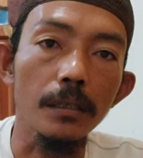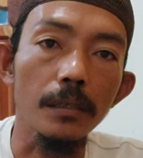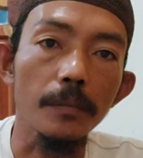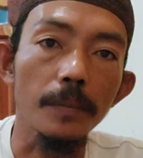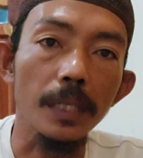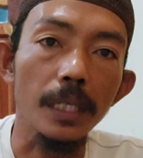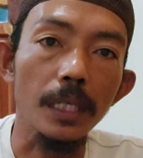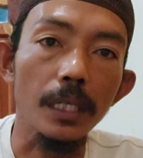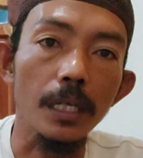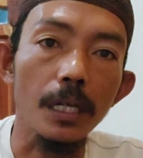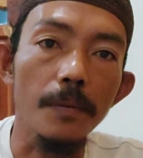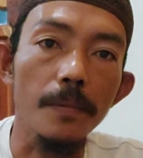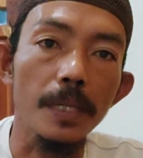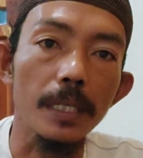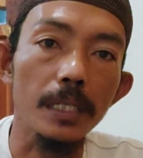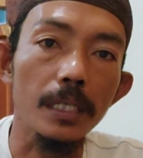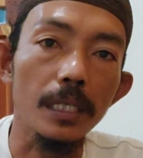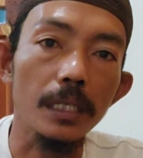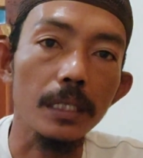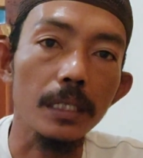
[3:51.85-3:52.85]
mereka
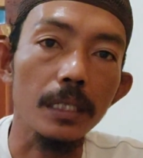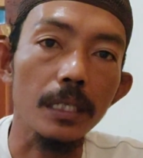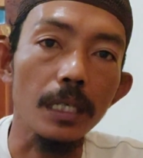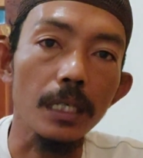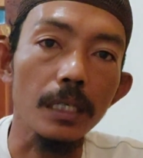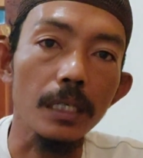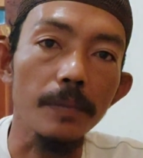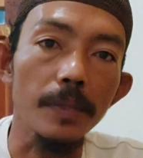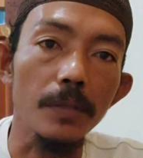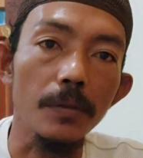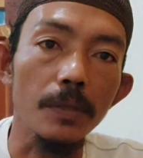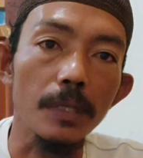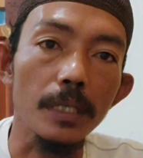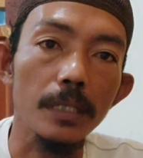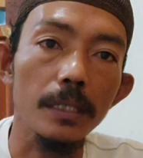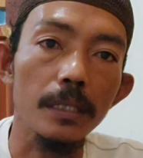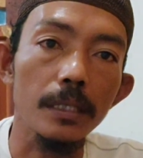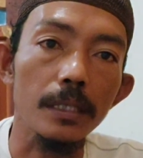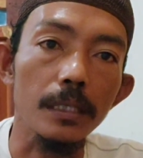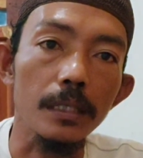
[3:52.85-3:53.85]
banyak sekali
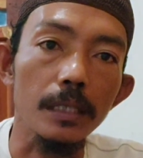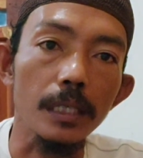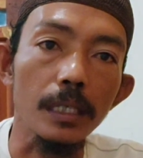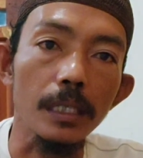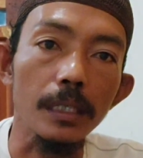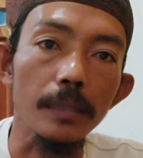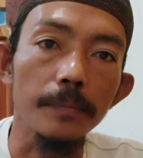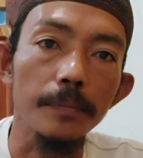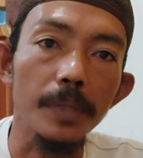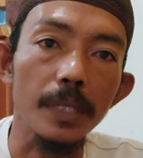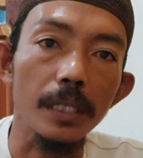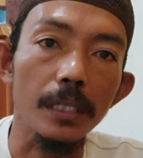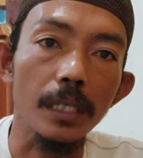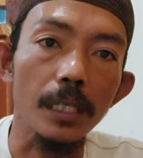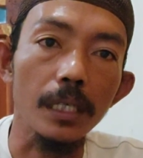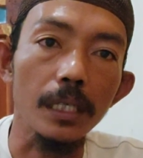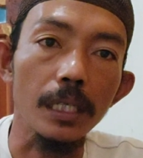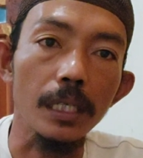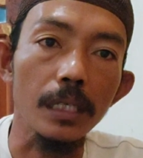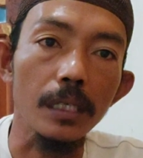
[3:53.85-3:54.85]
mengulas tentang
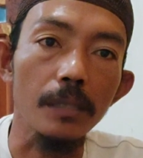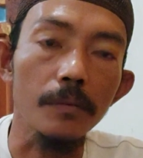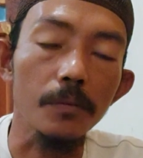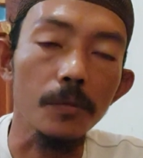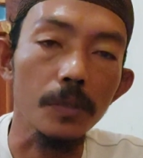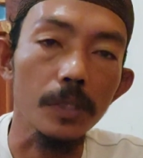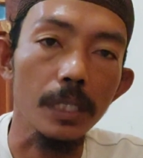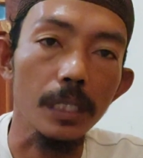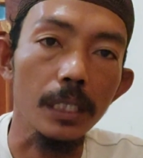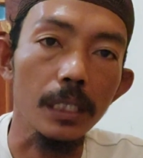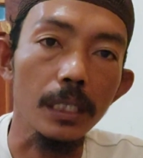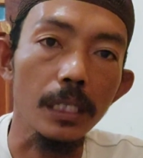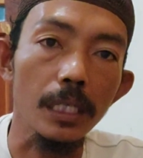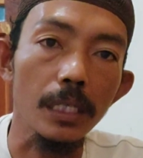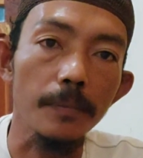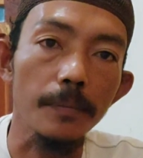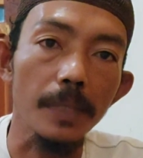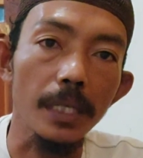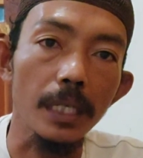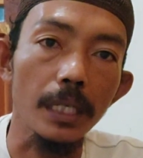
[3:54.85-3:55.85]
pertanian kemudian
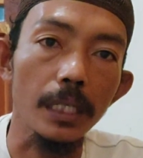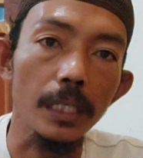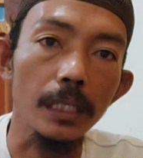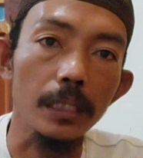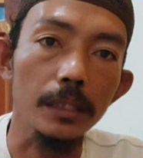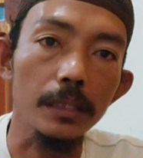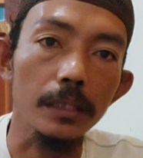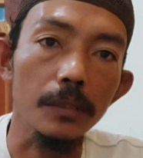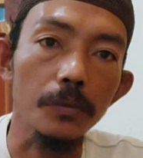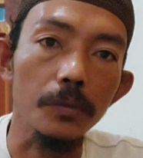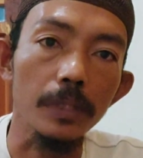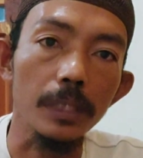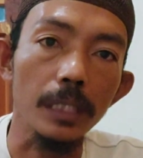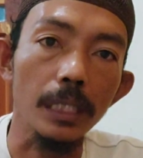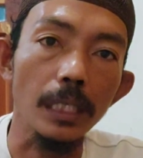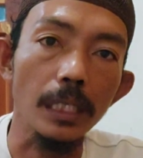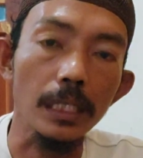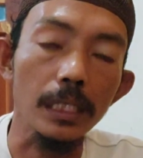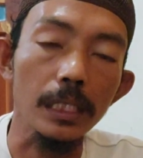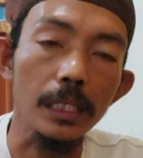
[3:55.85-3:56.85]
yang paling serunya
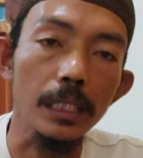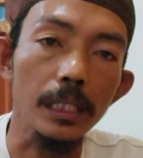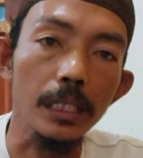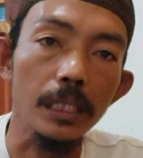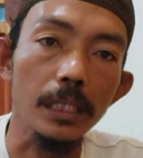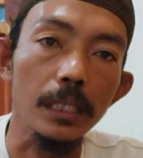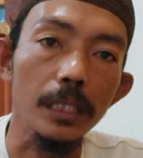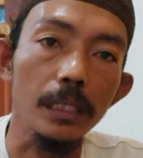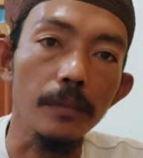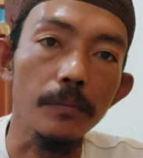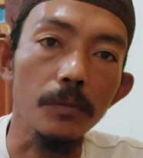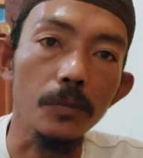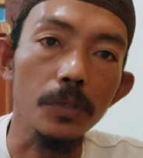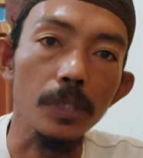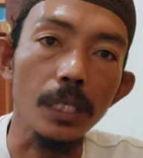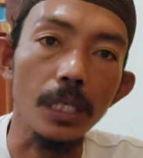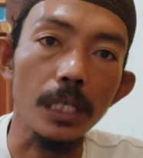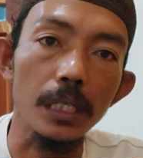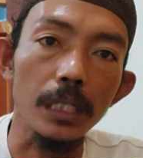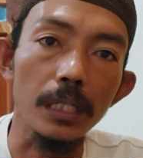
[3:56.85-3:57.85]
lagi di
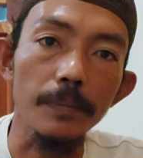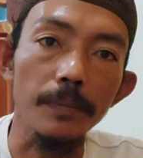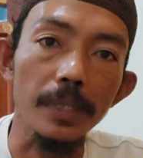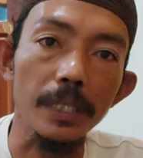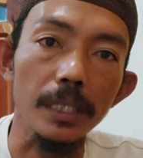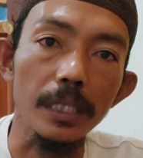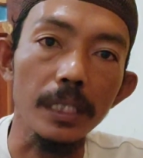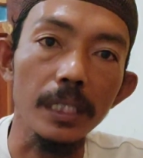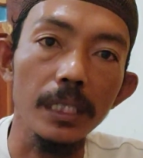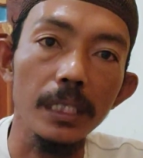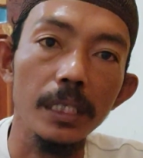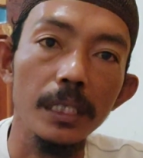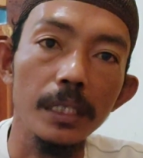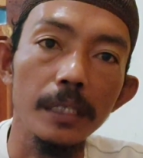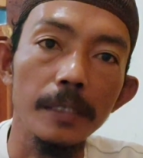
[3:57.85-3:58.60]
Mutiara TV ini